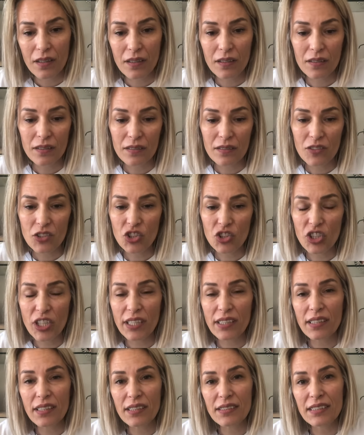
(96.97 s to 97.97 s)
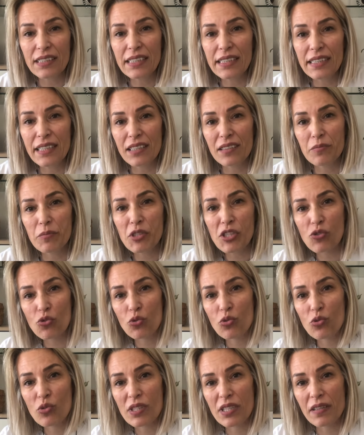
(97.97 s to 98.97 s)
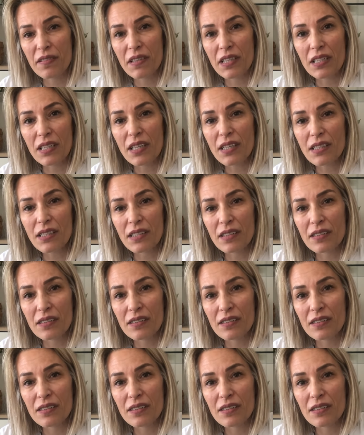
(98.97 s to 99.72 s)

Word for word: Ee, çiçekler dinlenmiş suyu severler.